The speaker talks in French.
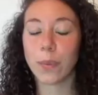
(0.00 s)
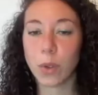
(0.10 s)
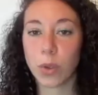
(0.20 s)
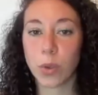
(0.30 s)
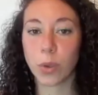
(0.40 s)

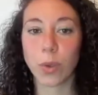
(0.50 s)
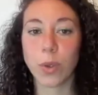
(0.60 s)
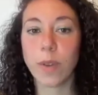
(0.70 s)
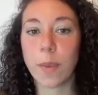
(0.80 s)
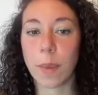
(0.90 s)
ce
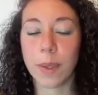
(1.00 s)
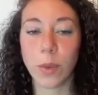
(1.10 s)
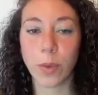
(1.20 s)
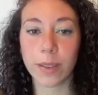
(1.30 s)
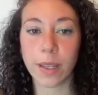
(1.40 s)
cursus va permettre
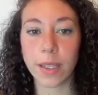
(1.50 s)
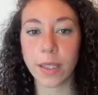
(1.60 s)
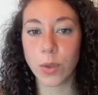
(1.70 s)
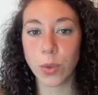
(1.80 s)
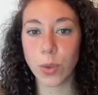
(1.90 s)
de faire des
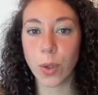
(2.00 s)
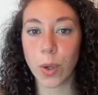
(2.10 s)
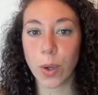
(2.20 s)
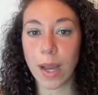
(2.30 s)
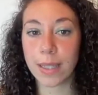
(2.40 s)
lectures
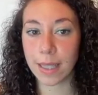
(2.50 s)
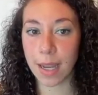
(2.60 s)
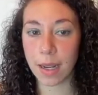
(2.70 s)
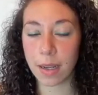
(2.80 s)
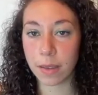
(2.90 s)

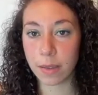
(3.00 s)
astrales